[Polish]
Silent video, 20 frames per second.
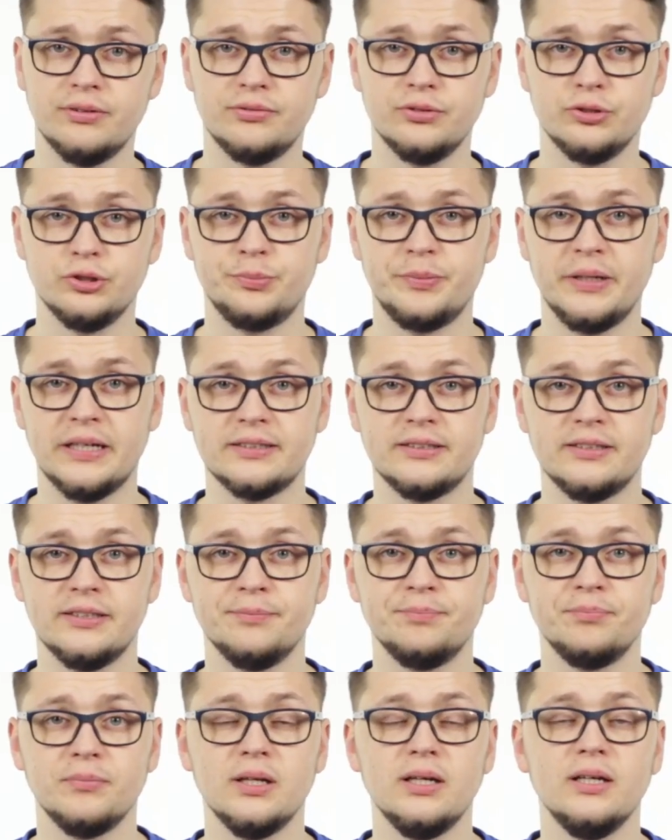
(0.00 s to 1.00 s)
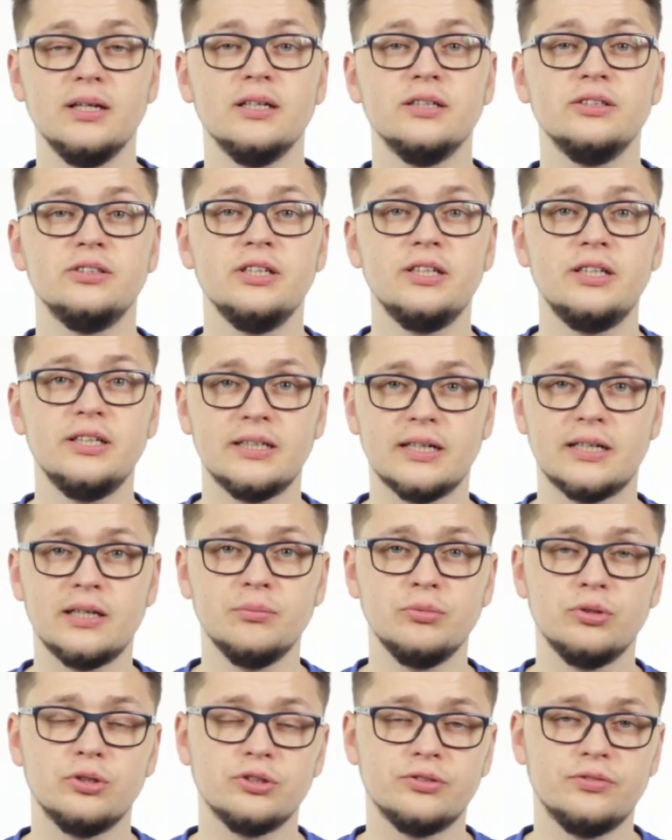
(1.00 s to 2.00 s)
wewnątrz piasty. Dzięki
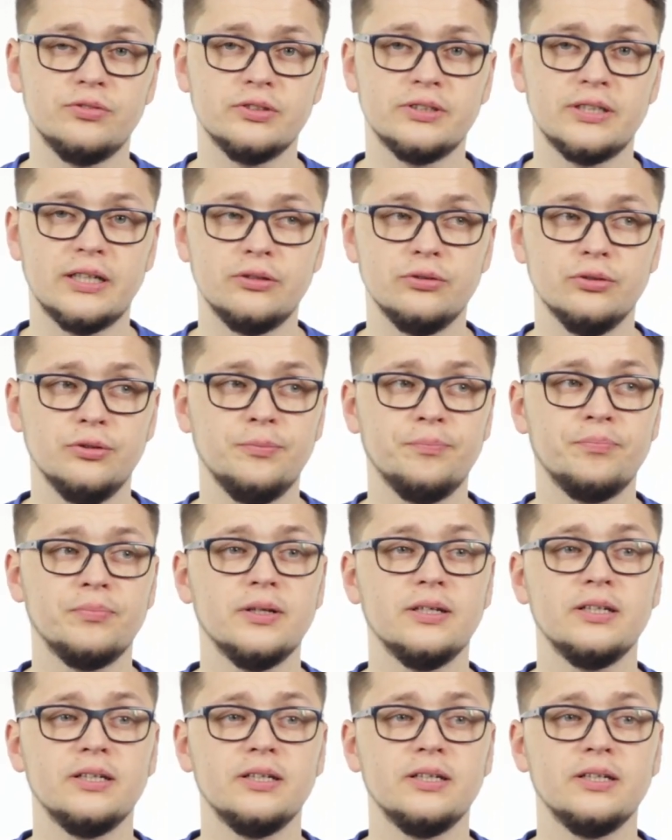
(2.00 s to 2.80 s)
takiemu rozwiązaniu,